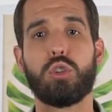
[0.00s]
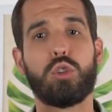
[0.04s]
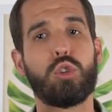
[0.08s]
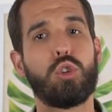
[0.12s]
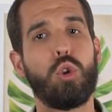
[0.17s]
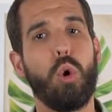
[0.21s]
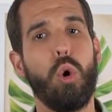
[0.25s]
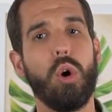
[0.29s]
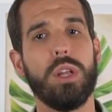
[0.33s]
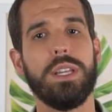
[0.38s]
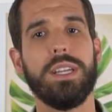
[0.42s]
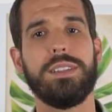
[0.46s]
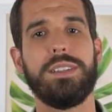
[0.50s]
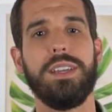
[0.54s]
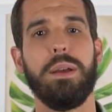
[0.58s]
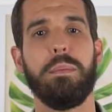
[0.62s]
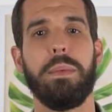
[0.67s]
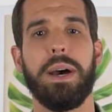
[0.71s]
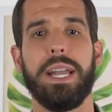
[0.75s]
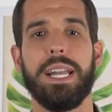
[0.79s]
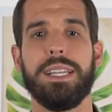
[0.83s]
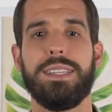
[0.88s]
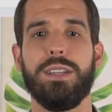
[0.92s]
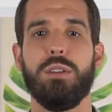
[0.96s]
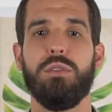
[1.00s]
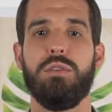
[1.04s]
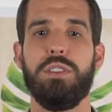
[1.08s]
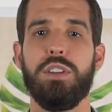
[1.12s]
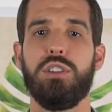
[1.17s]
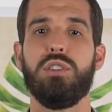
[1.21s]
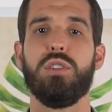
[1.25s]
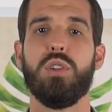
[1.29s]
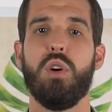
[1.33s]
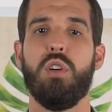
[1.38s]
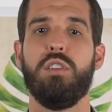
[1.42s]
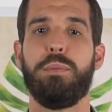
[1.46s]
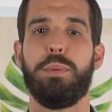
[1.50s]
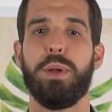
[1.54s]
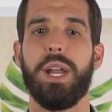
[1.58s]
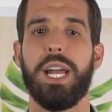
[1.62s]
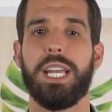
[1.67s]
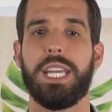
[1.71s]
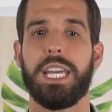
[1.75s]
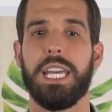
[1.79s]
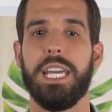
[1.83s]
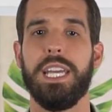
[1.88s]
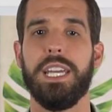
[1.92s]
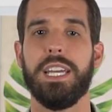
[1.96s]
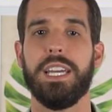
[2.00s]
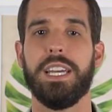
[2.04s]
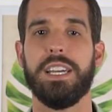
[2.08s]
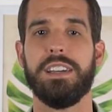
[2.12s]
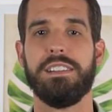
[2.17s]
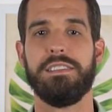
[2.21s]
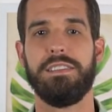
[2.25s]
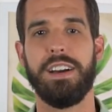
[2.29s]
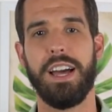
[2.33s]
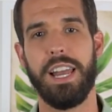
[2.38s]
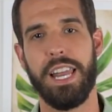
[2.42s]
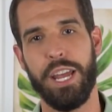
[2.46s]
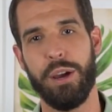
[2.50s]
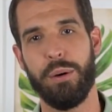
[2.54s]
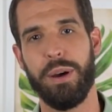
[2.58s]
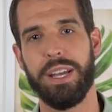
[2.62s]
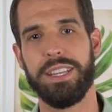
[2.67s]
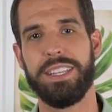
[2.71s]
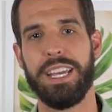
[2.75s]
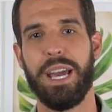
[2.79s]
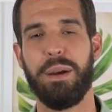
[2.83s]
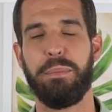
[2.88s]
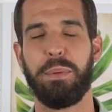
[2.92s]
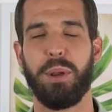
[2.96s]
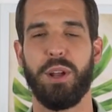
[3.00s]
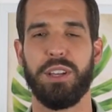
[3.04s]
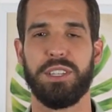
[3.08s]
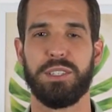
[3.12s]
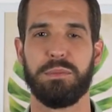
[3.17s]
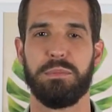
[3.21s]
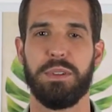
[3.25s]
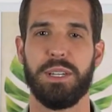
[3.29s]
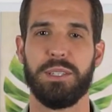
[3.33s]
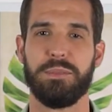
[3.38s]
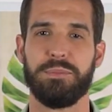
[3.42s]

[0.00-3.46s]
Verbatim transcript: Toda semana tem um vídeo novo por aqui. Valeu, até a próxima.